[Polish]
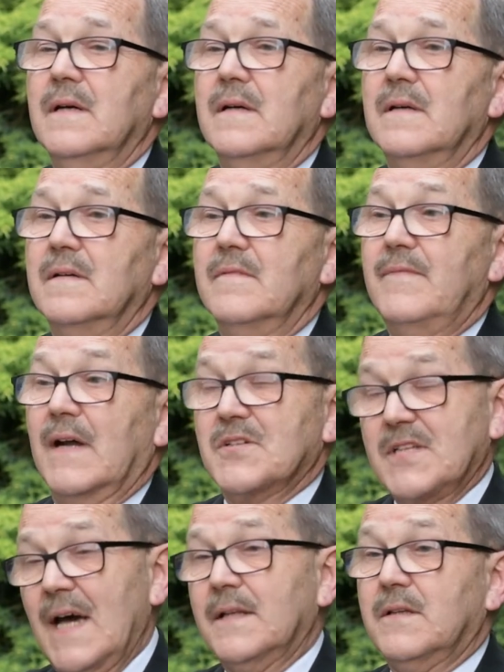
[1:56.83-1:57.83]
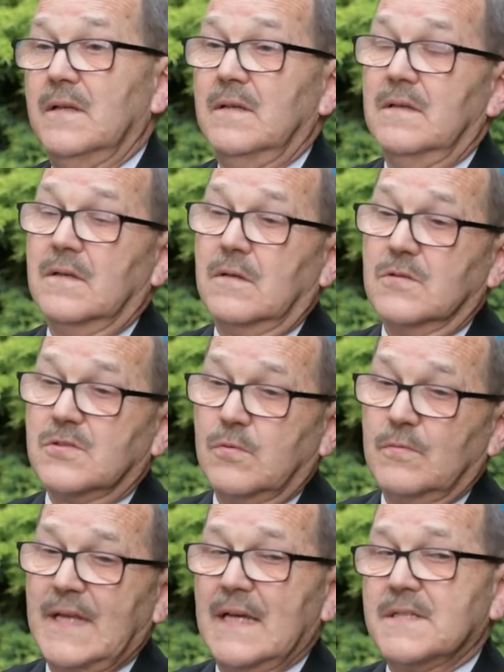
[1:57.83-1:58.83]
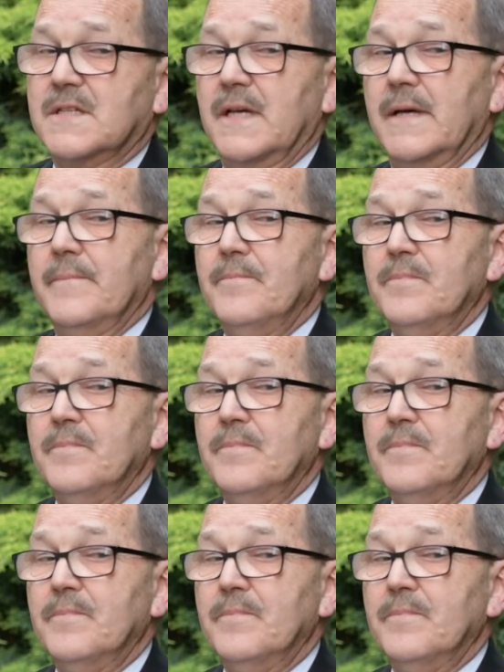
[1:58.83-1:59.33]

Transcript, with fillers: e, warsztaty, konsultacje.